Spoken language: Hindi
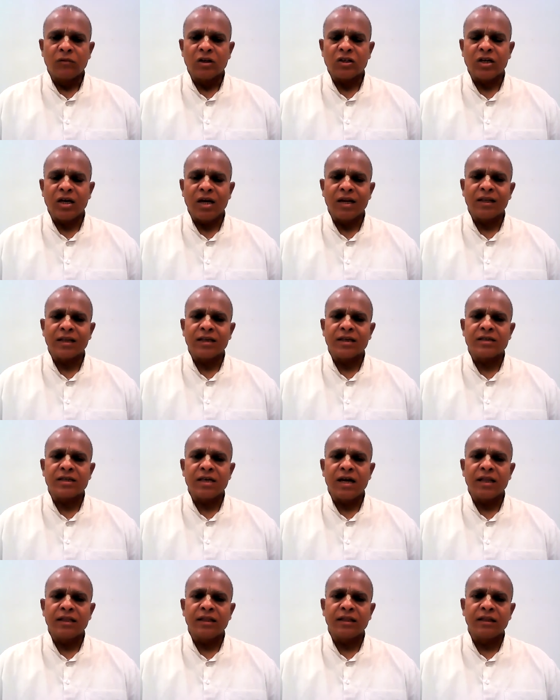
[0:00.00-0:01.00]
मशाल के
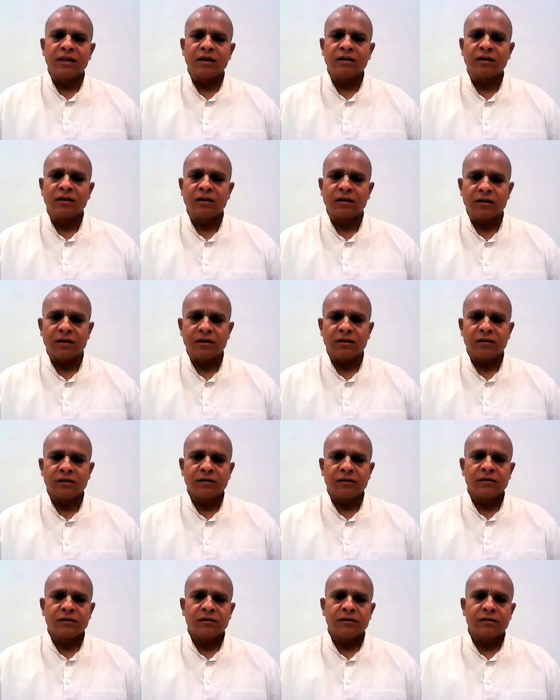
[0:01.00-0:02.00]
साथ लेकर
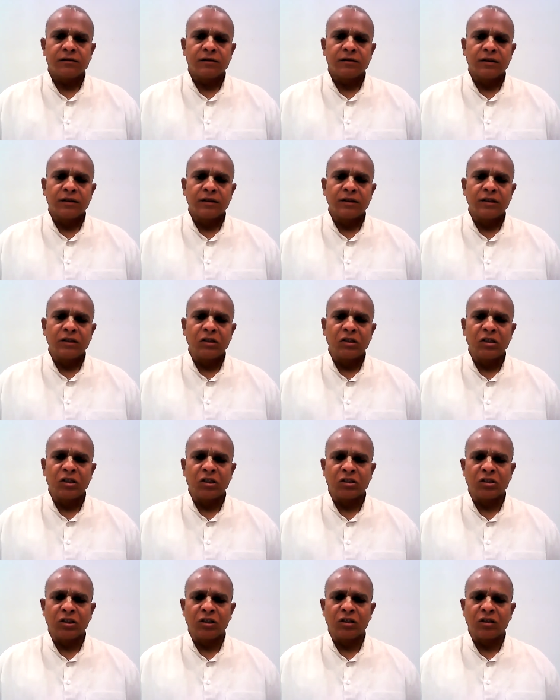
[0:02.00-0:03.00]

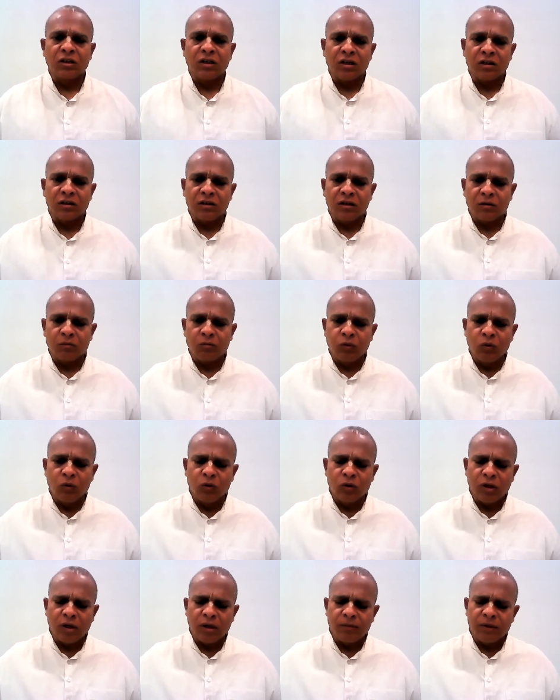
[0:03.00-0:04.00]
कीर्तन कर कर
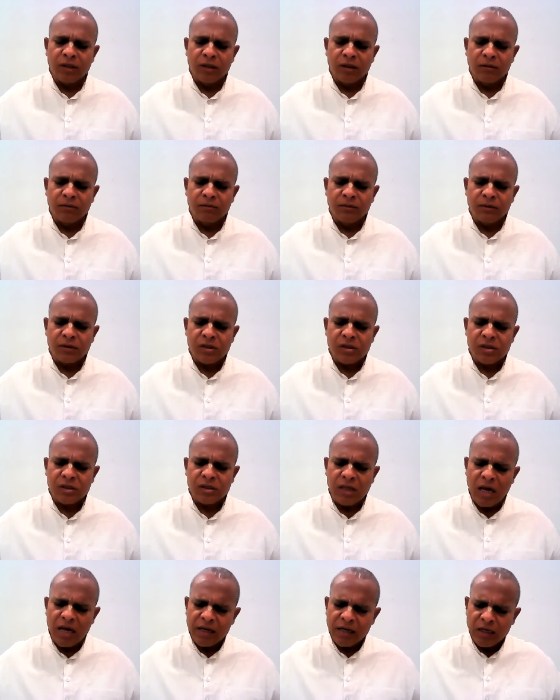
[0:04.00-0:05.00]
पूरा मतलब
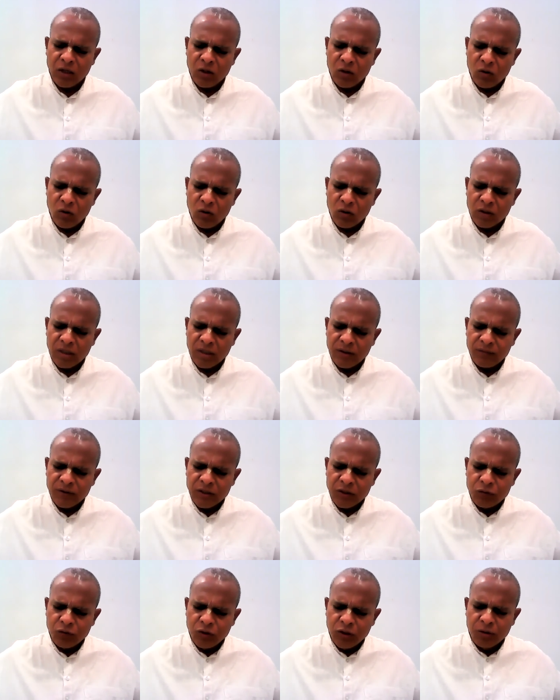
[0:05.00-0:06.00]
सारे लोग
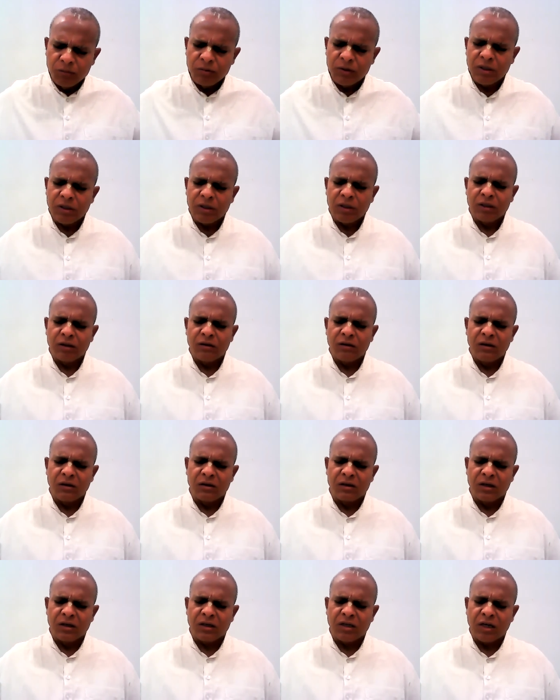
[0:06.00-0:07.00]
नवद्वीप के
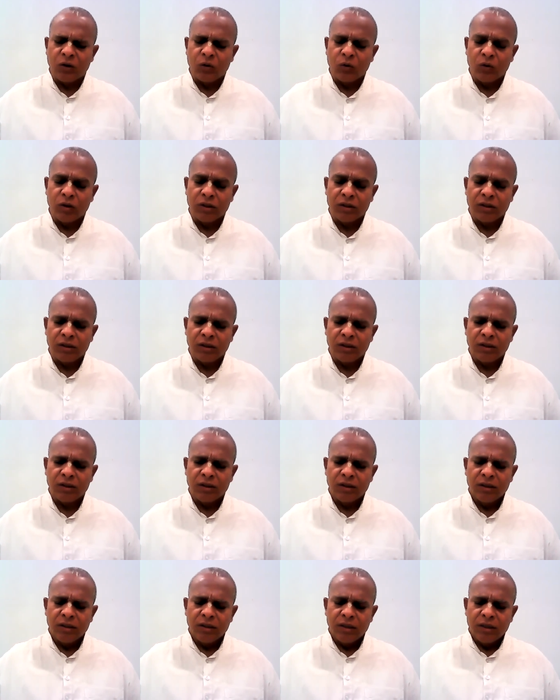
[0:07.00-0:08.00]
इकट्ठा हुए थे
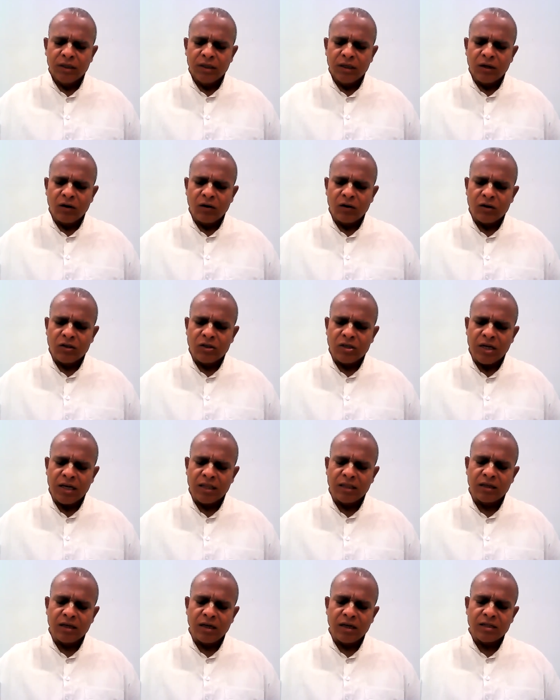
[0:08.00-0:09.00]
और
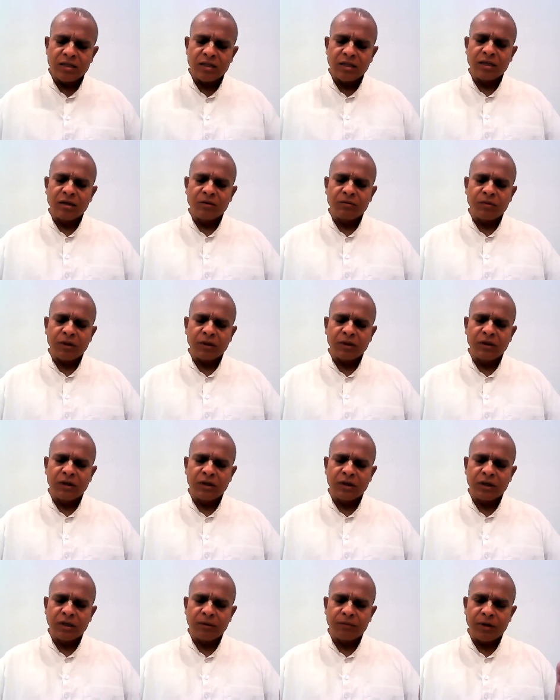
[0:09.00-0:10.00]
चांद काजी के
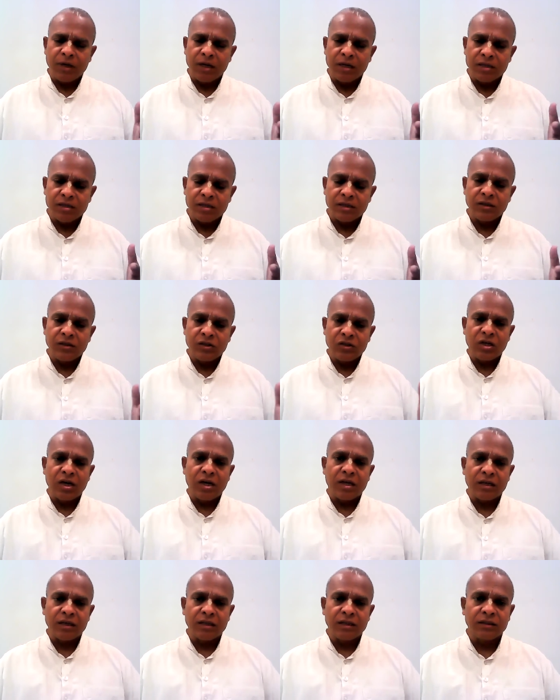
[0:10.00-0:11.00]
घर के पास
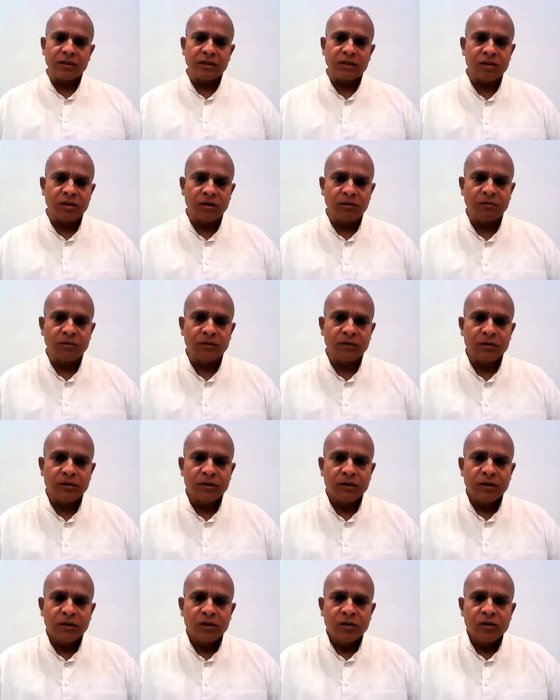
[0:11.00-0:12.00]
जा रहे थे सब
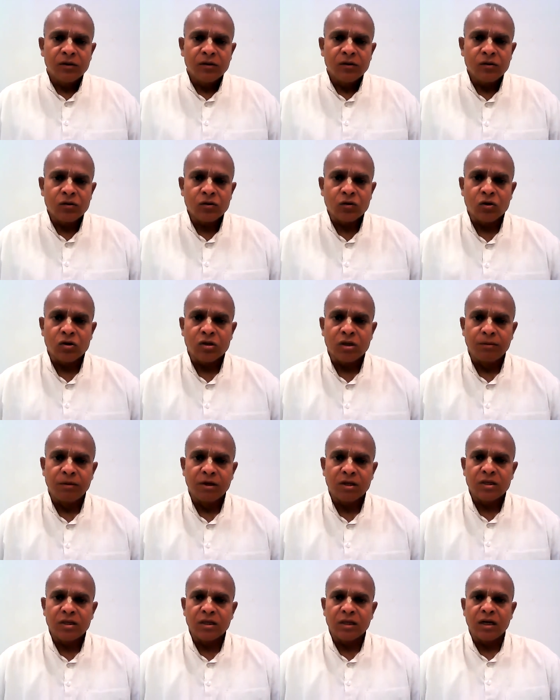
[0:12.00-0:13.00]
उसको
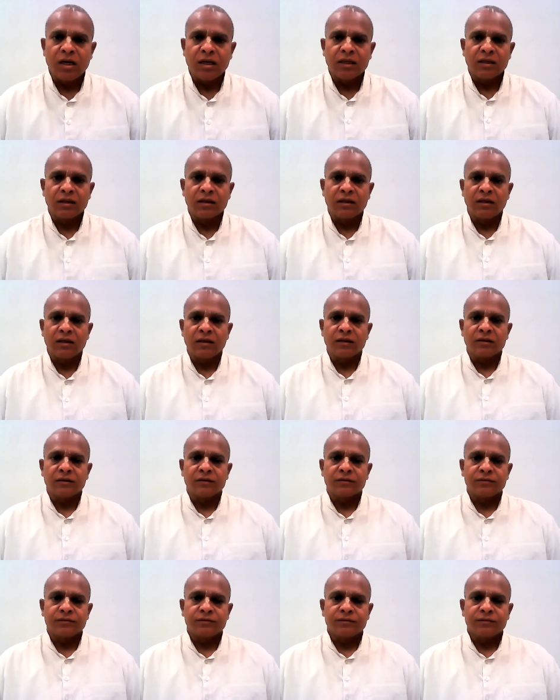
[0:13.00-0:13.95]
सबक सिखाने के लिए